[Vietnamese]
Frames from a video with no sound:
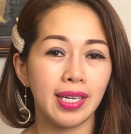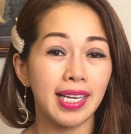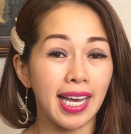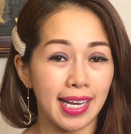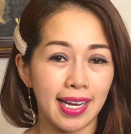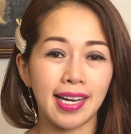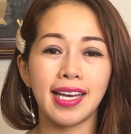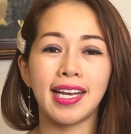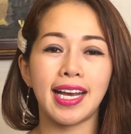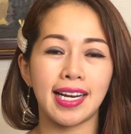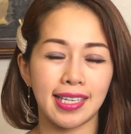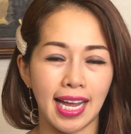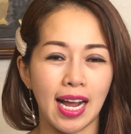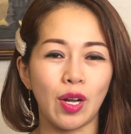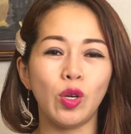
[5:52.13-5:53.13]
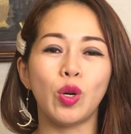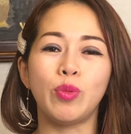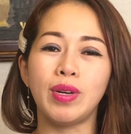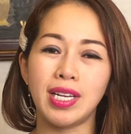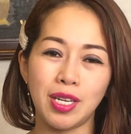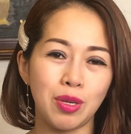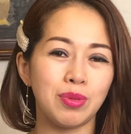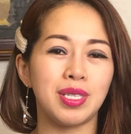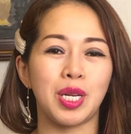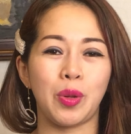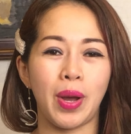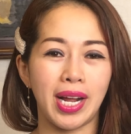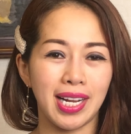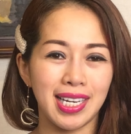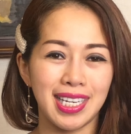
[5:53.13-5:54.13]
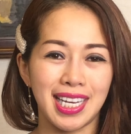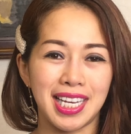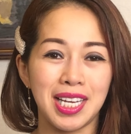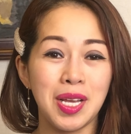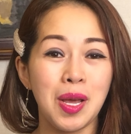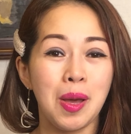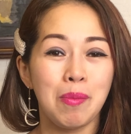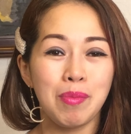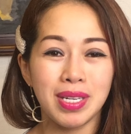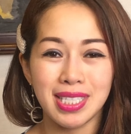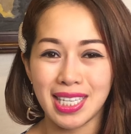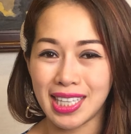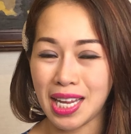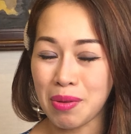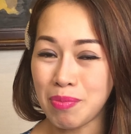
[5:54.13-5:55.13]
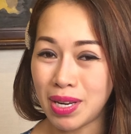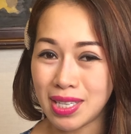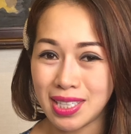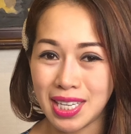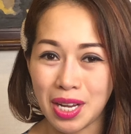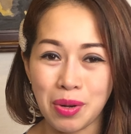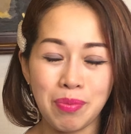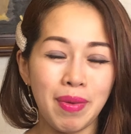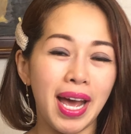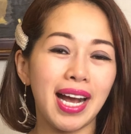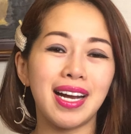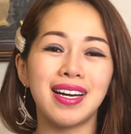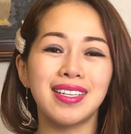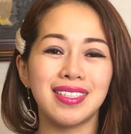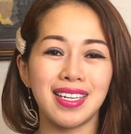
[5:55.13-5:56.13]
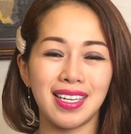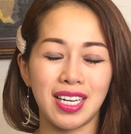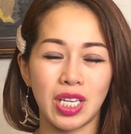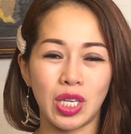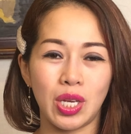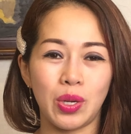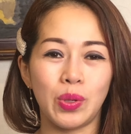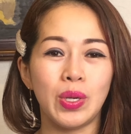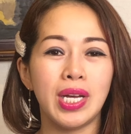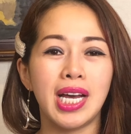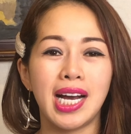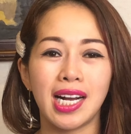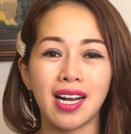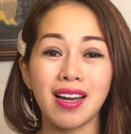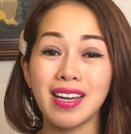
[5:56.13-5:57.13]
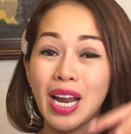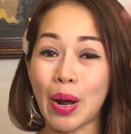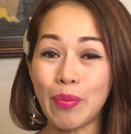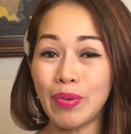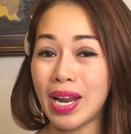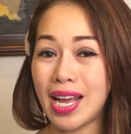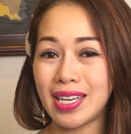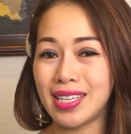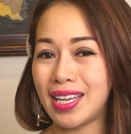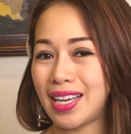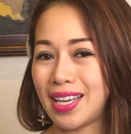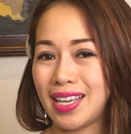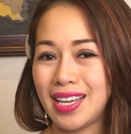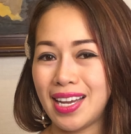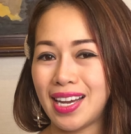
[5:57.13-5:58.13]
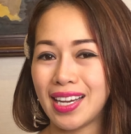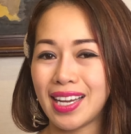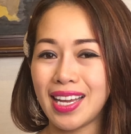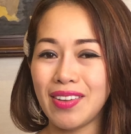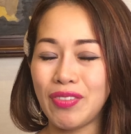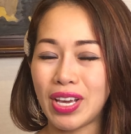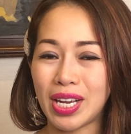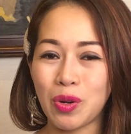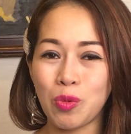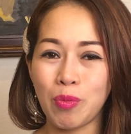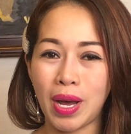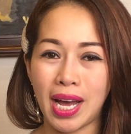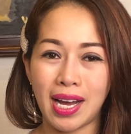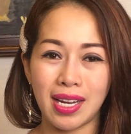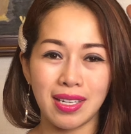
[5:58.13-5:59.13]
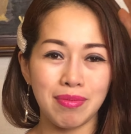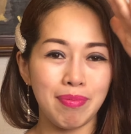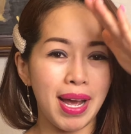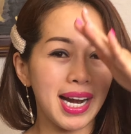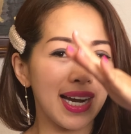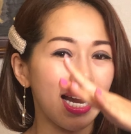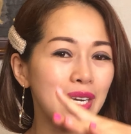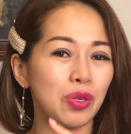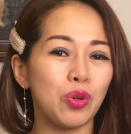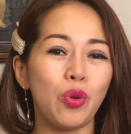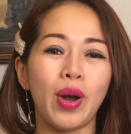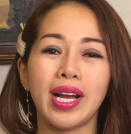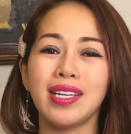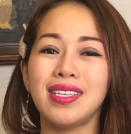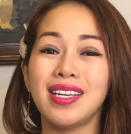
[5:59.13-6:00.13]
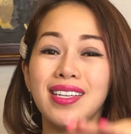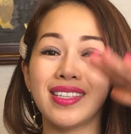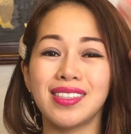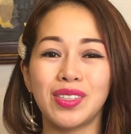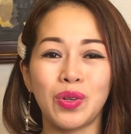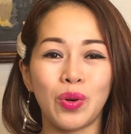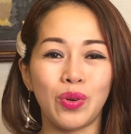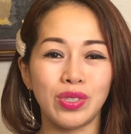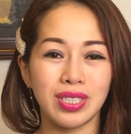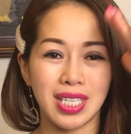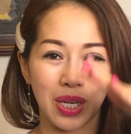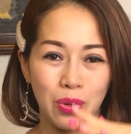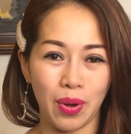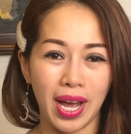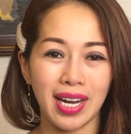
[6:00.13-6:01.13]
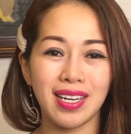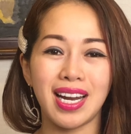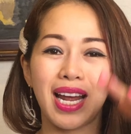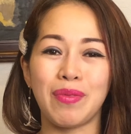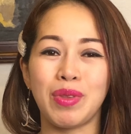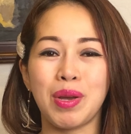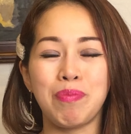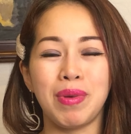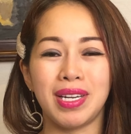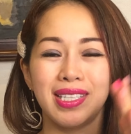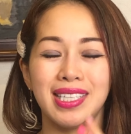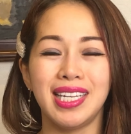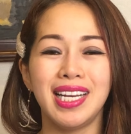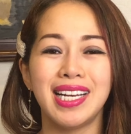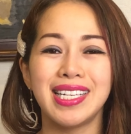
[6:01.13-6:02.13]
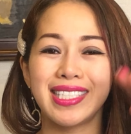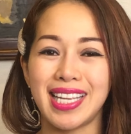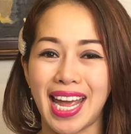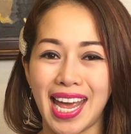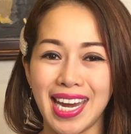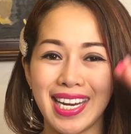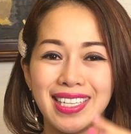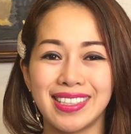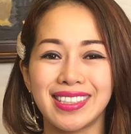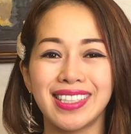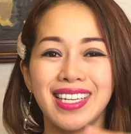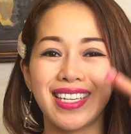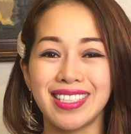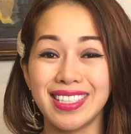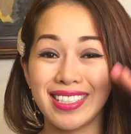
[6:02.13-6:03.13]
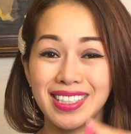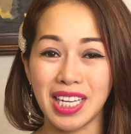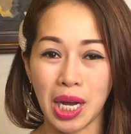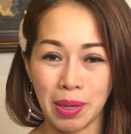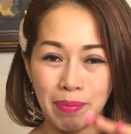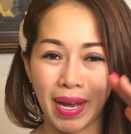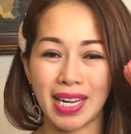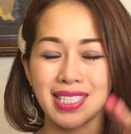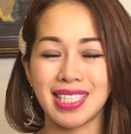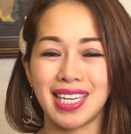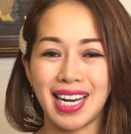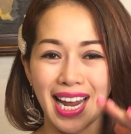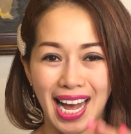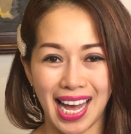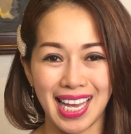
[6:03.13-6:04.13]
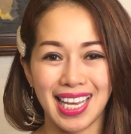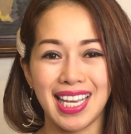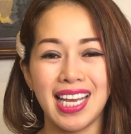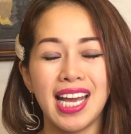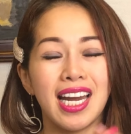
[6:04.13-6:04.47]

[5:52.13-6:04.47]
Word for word: ngay cả khi căng thẳng cũng nên dùng xịt khoáng anh chị mình sẽ thấy mình dịu mát hơn rất là nhiều có nóng lên thì cái việc mà mát lạnh của khoáng chất của xịt khoáng nó làm cho mình sẽ được gần như cân bằng trở lại